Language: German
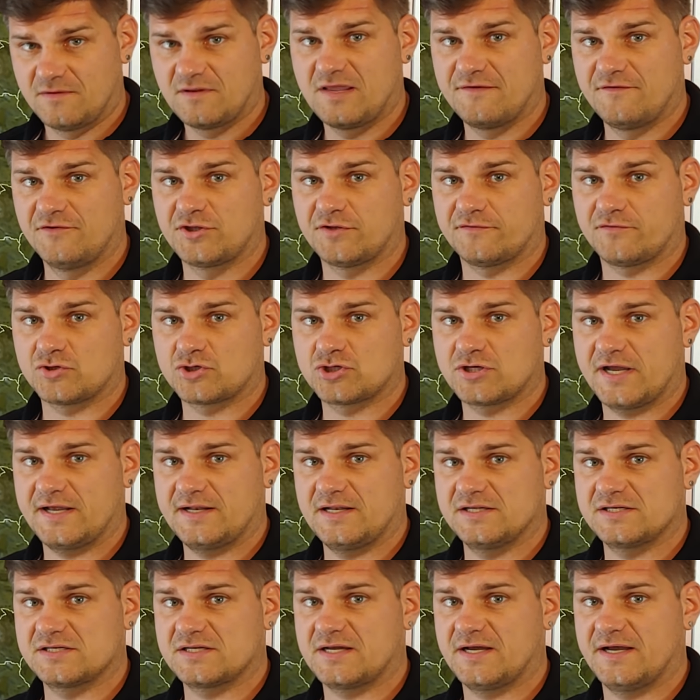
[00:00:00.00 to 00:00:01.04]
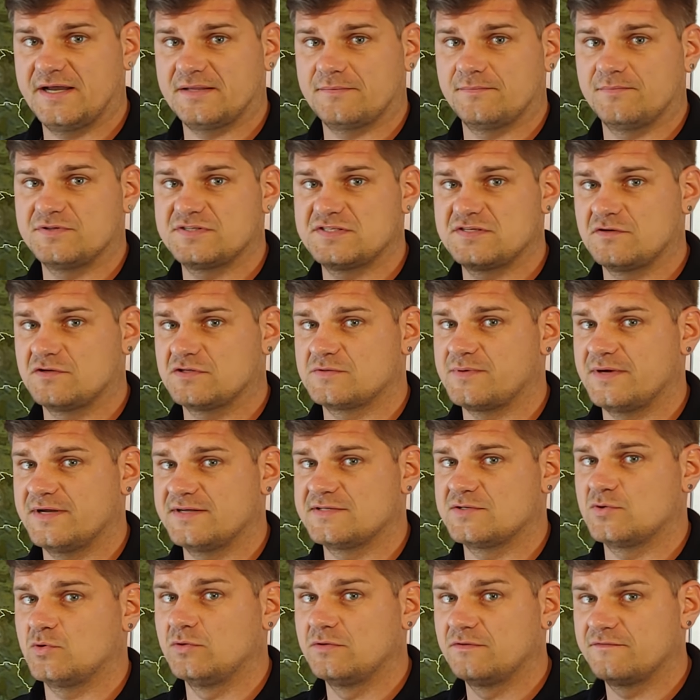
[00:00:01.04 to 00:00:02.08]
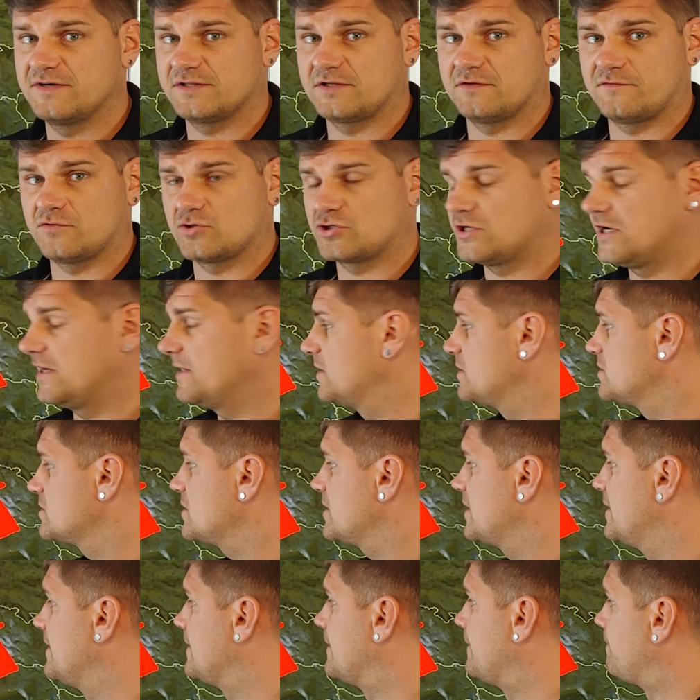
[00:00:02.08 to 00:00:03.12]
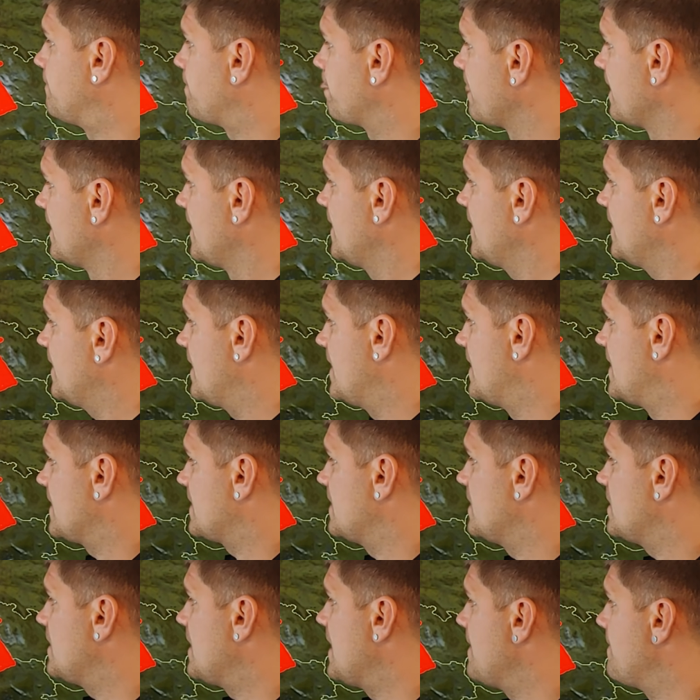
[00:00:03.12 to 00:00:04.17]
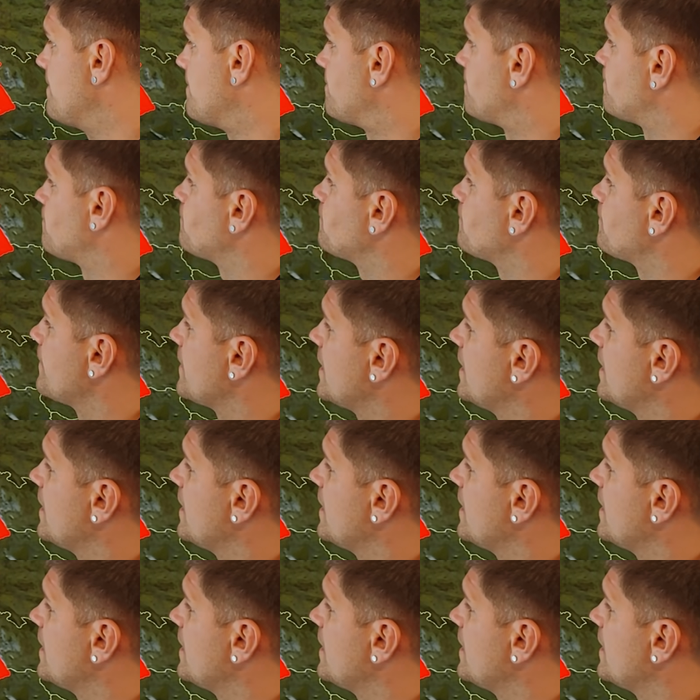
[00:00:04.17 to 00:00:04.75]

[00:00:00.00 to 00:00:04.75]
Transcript: Gewitterwahrscheinlichkeiten beziehungsweise Unwetterwahrscheinlichkeiten äh, gegeben.